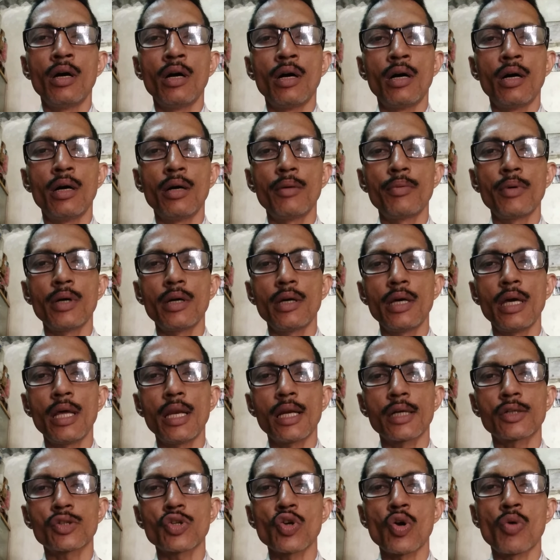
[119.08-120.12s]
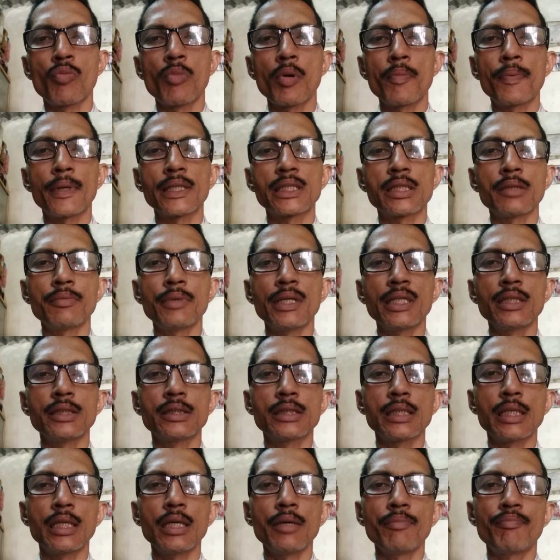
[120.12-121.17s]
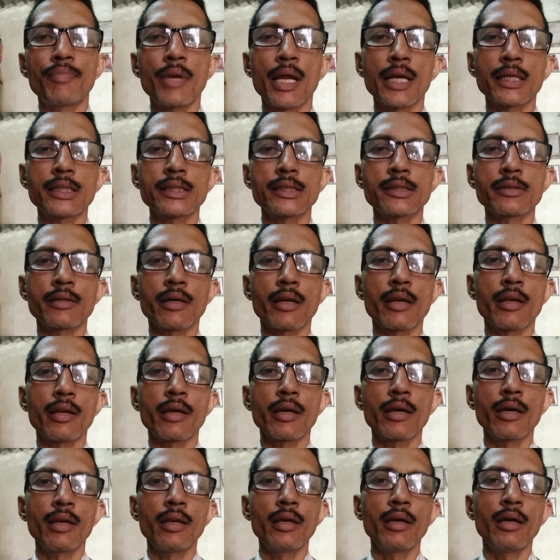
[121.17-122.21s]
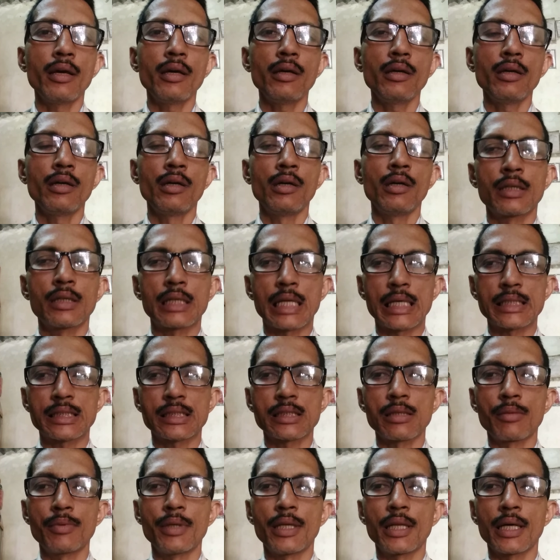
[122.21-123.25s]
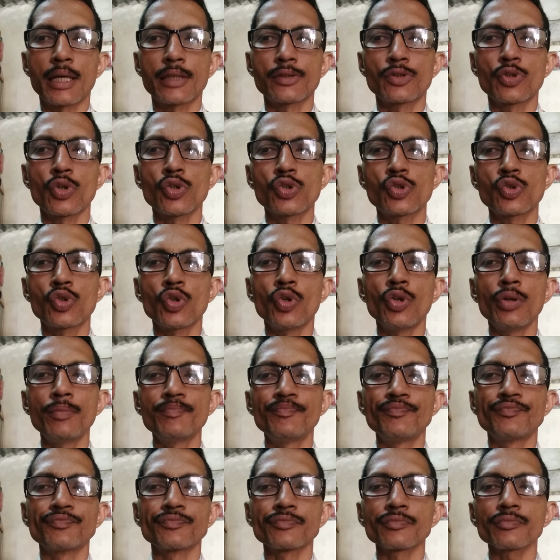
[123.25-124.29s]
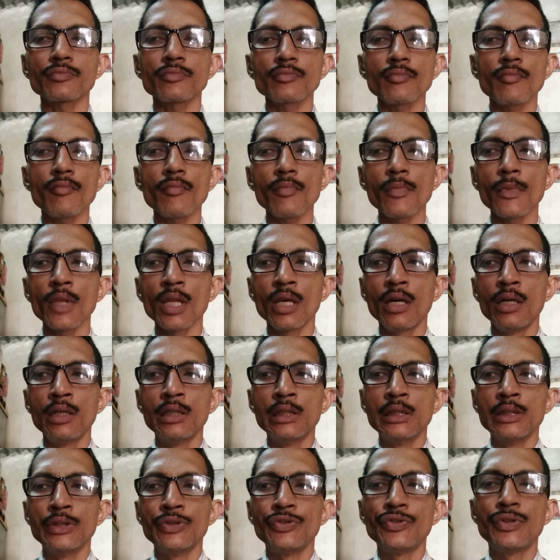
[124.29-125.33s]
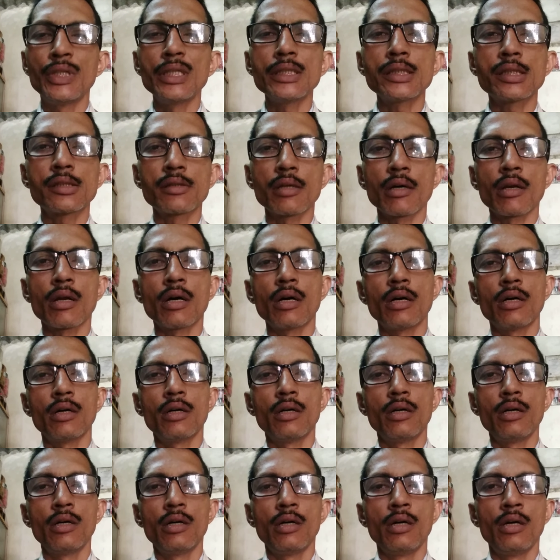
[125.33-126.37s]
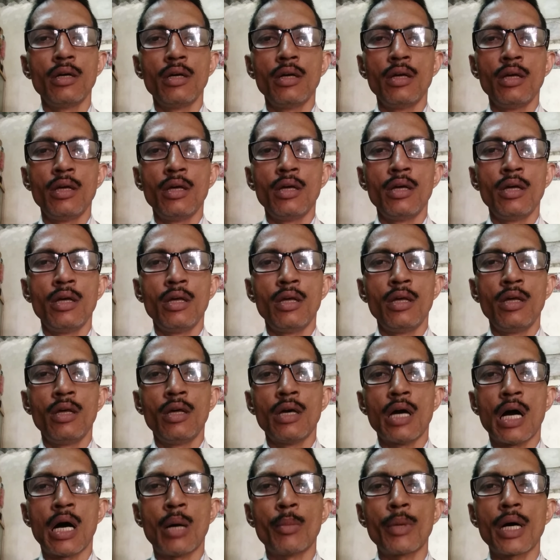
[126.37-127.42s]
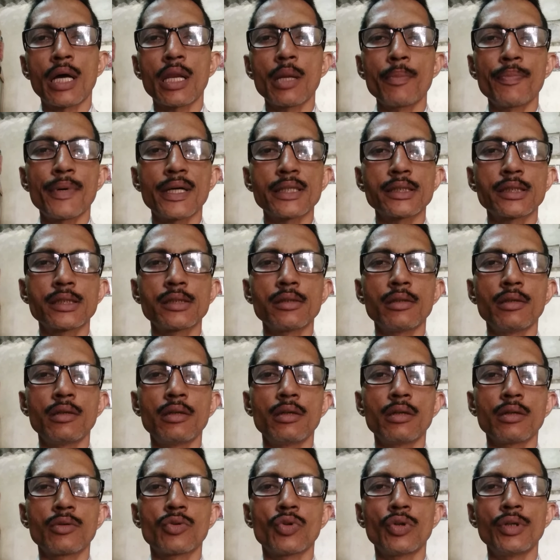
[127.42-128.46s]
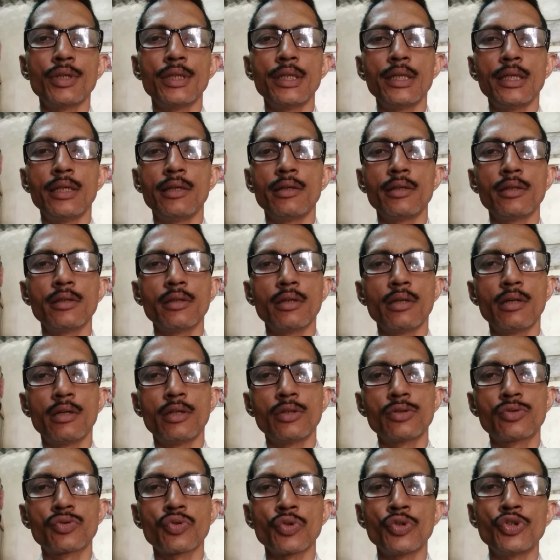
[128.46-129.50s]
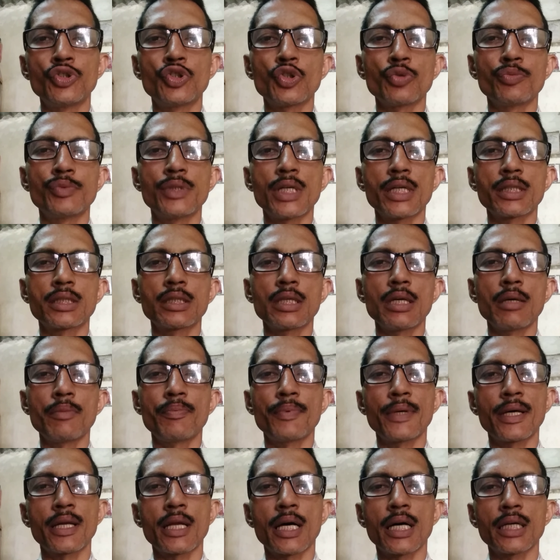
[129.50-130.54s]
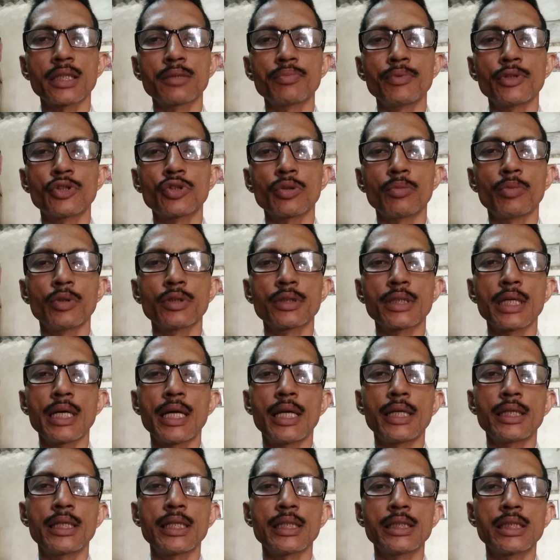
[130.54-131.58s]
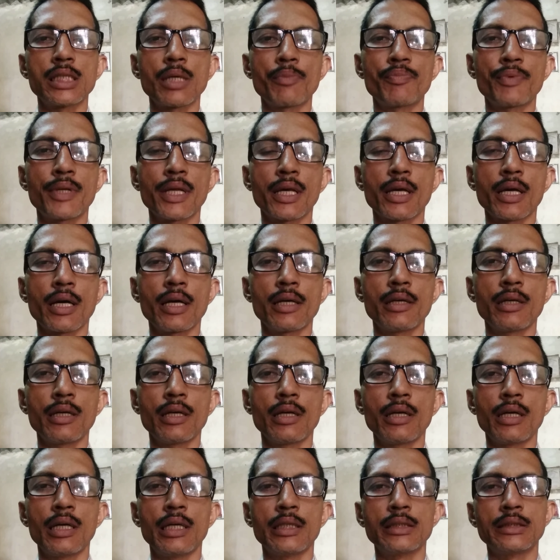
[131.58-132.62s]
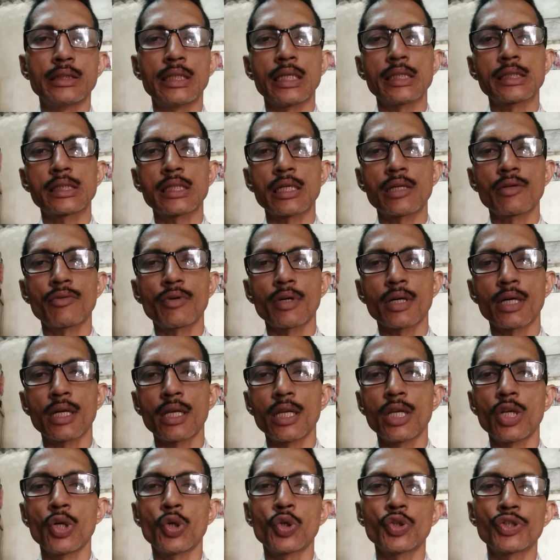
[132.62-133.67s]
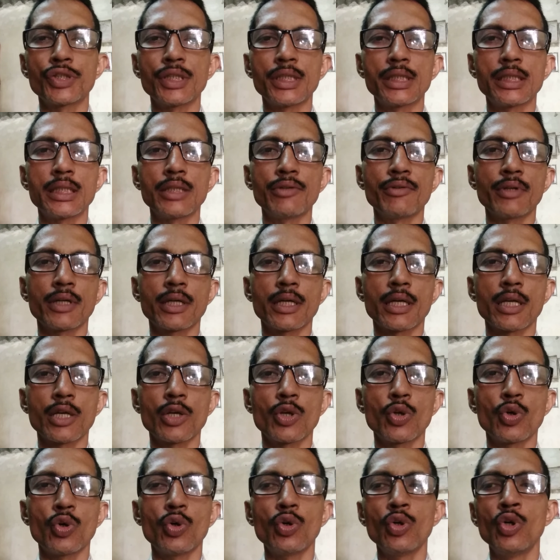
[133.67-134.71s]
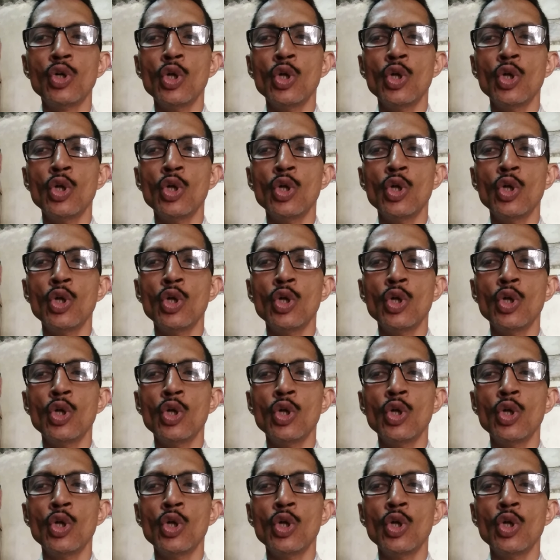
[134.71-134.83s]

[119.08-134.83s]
इलेक्ट्रो होम्योपैथी में इजीली प्रैक्टिस करने के लिए रास्ता मिलेगा दोस्तों जिस तरह हमारे पास कोई सुई चुप जाती है पैर हाथ में तो बोलते हैं एंटीसेप्टिक का इंजेक्शन वगैरह लो टीटी वगैरह लो